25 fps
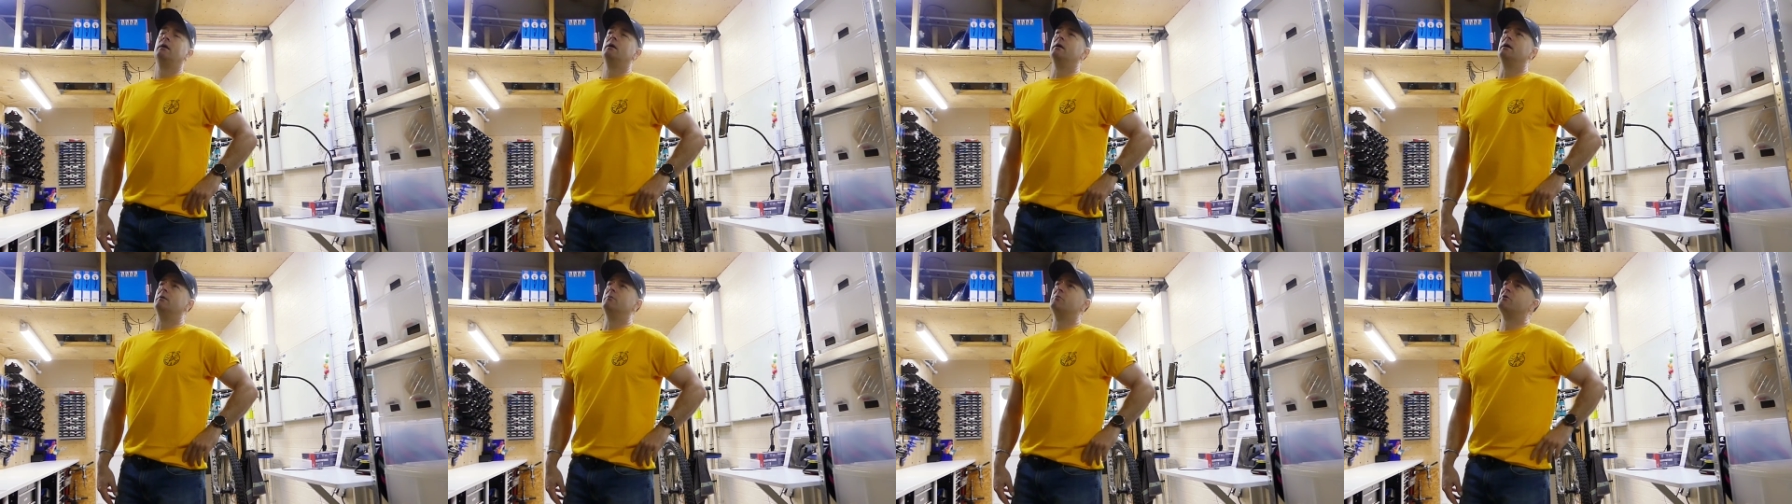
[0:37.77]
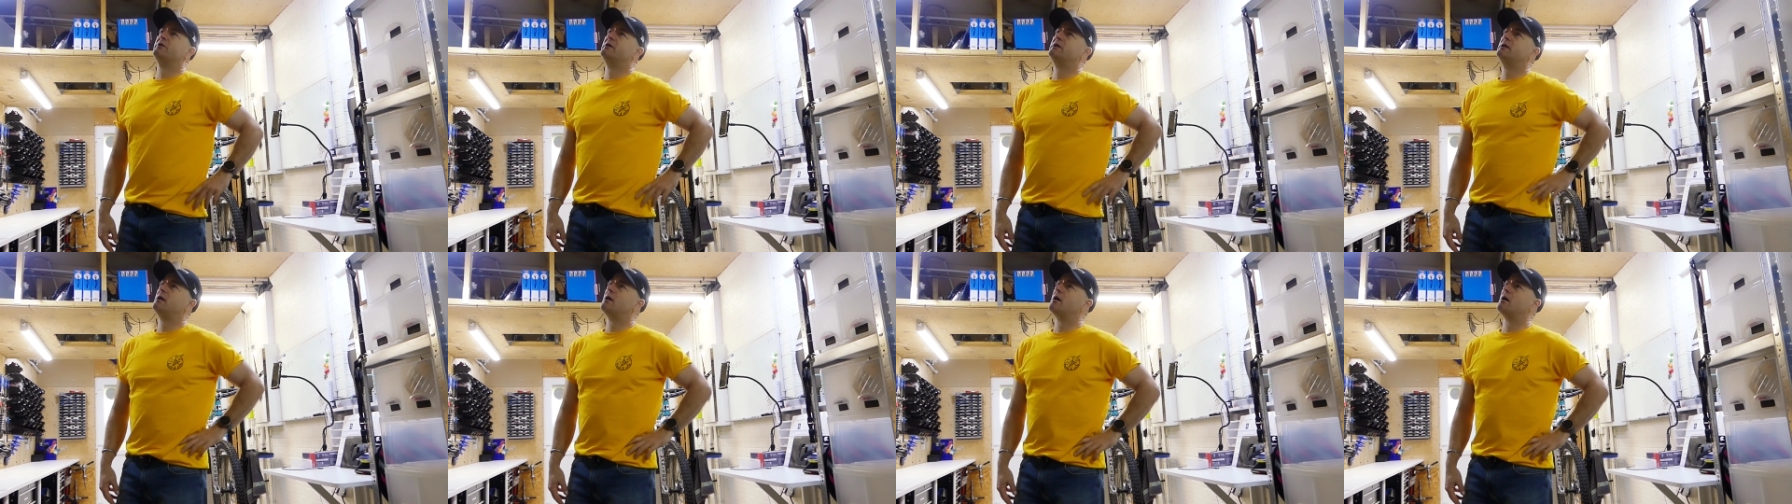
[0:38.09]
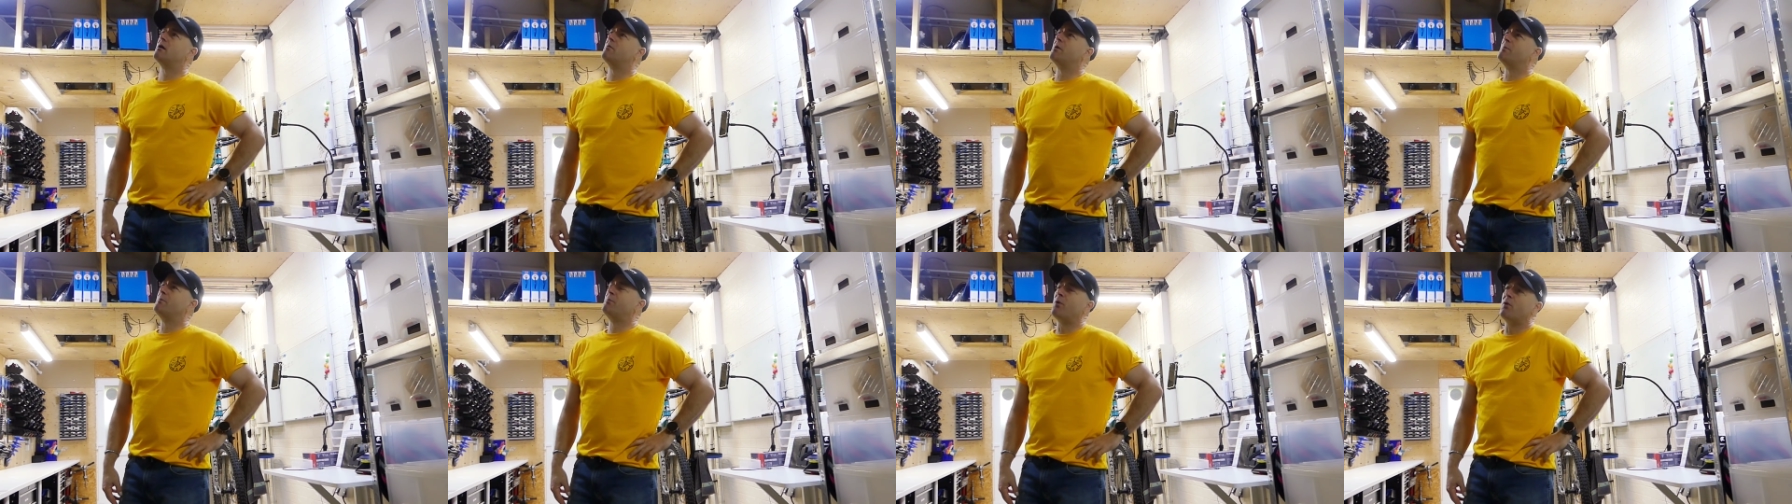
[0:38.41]
Et ils m'ont dit,
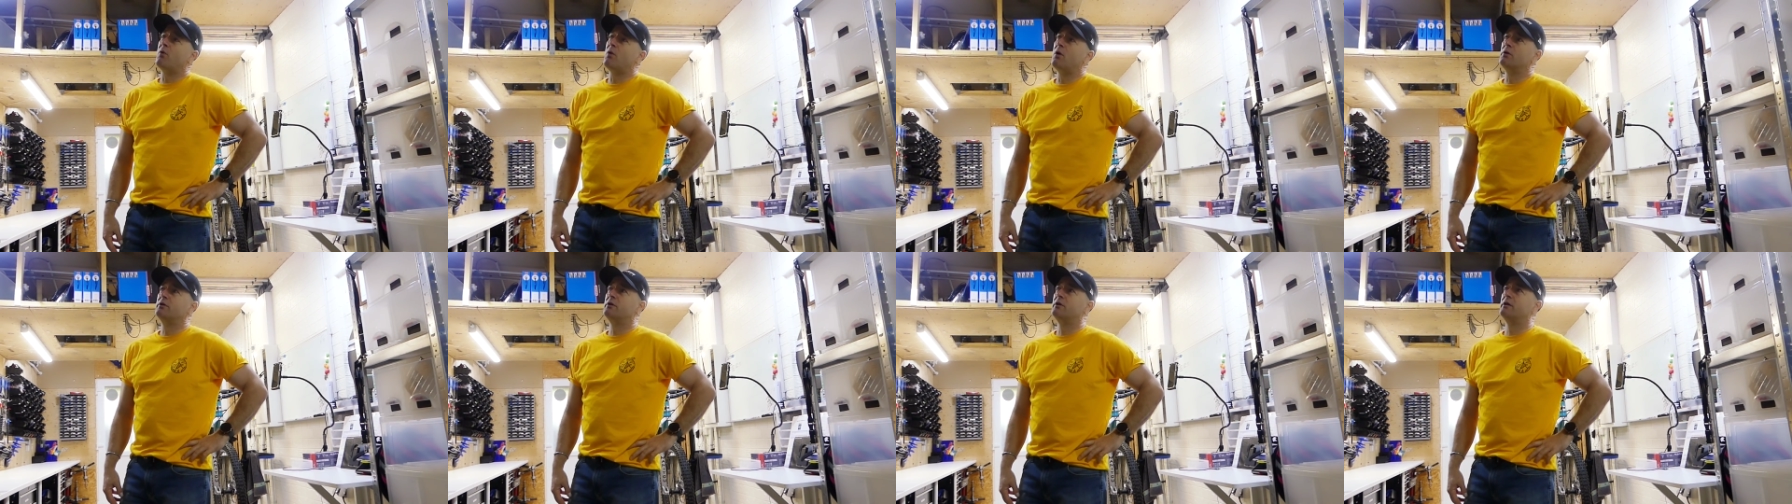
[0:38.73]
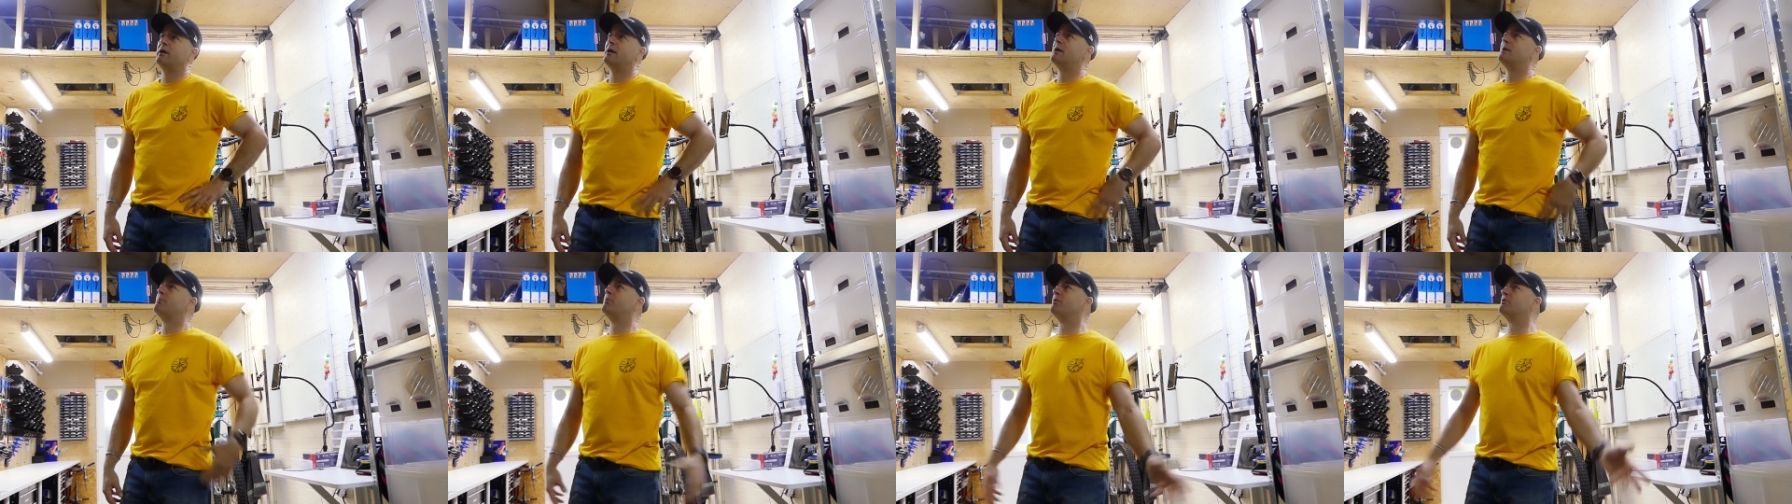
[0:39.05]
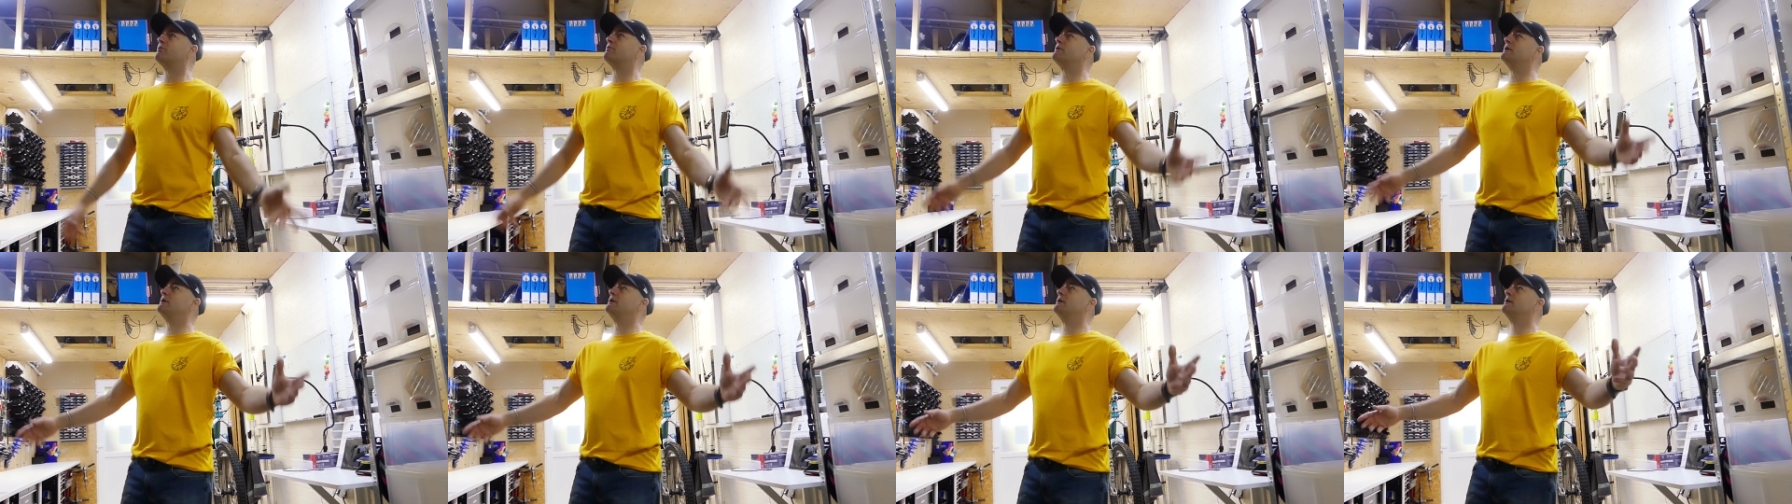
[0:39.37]
mais pourquoi on donnerait des
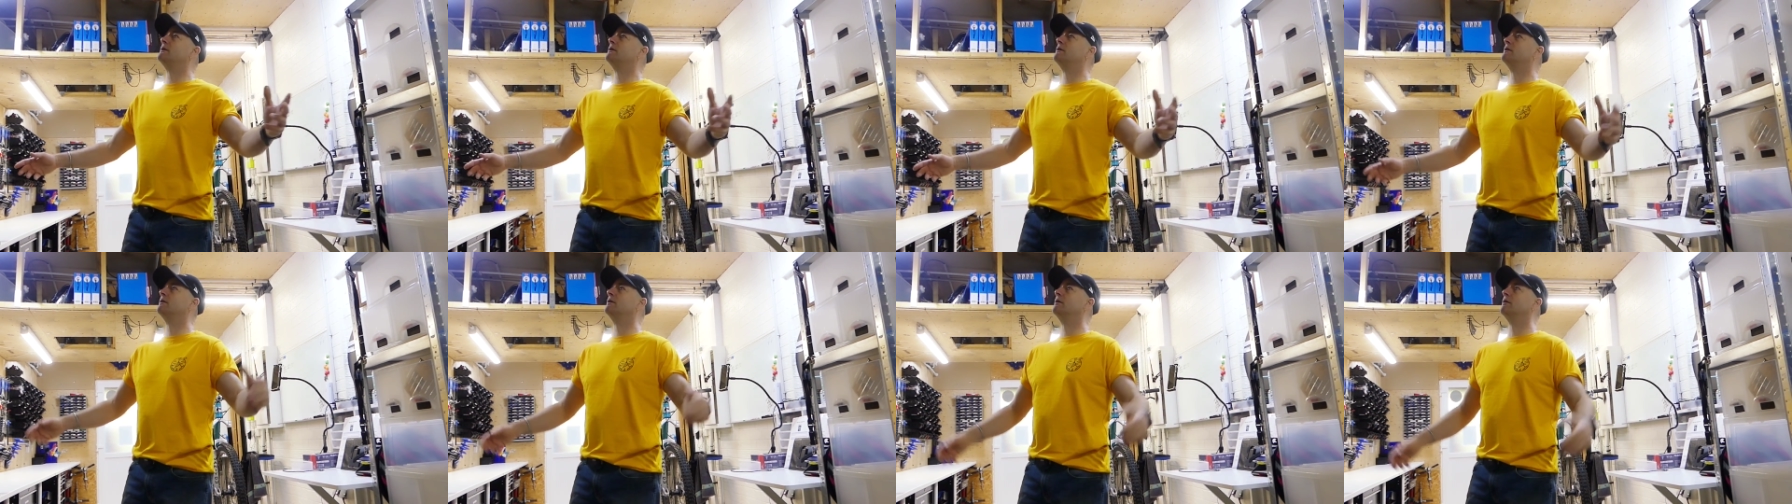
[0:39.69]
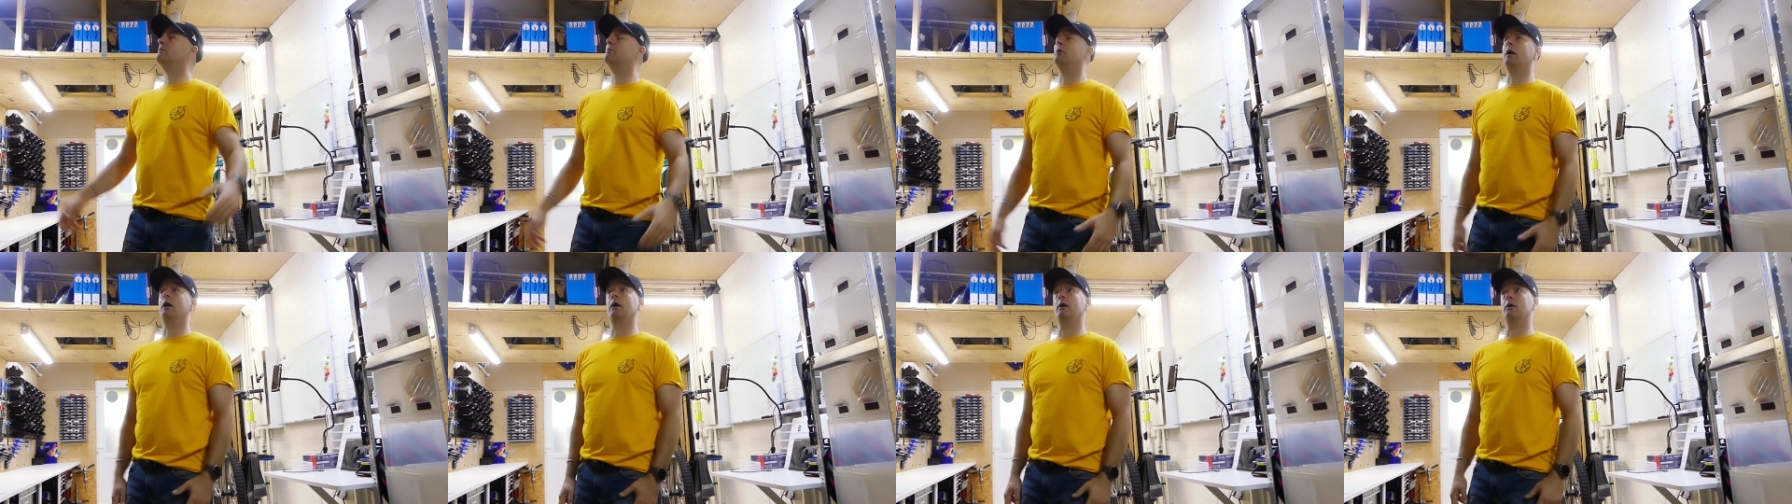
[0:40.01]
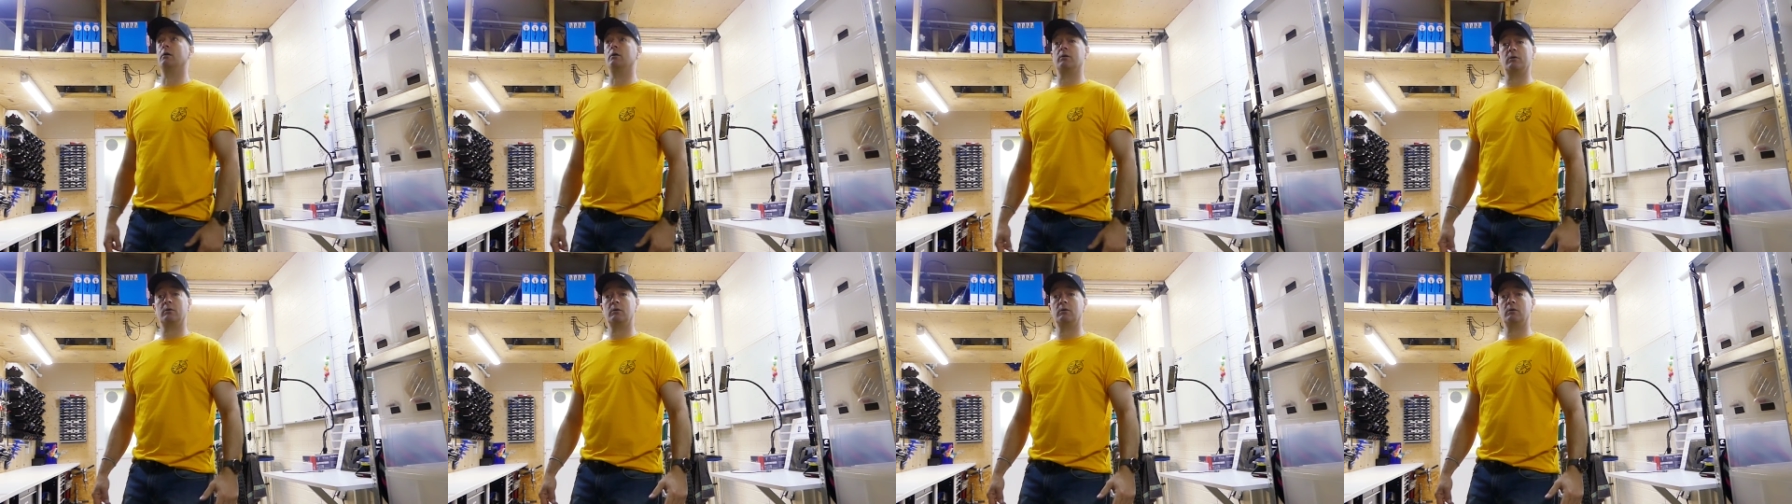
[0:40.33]
produits bah,